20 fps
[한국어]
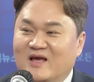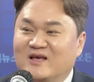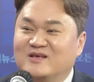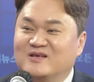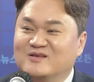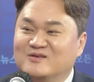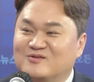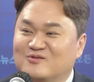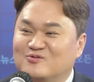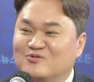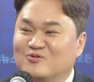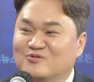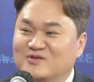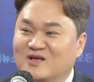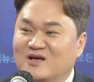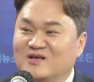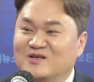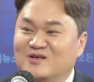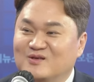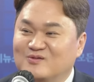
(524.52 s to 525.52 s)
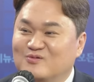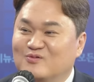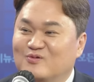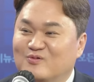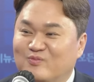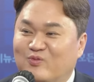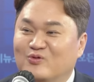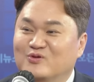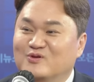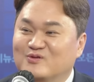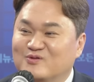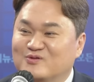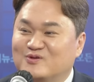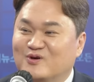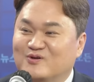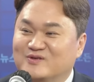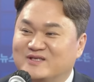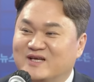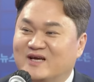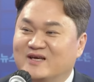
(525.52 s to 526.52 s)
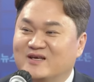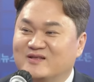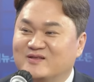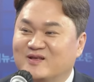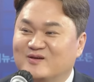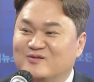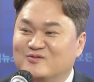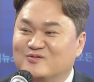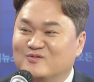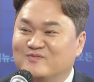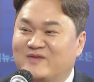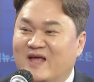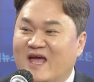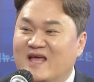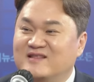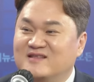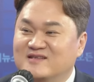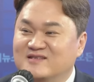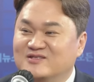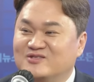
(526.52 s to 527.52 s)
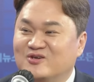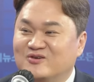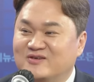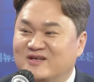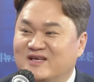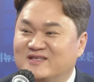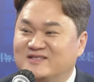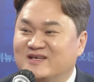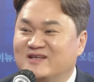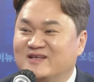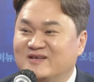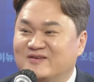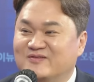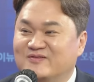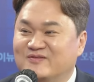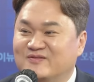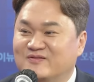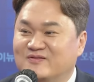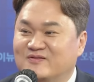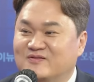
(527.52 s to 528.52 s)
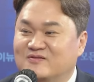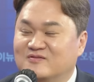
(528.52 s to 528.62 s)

레깅스 총장이 또 본인도 정치하겠다고 좀 대드는 척을 했잖아요.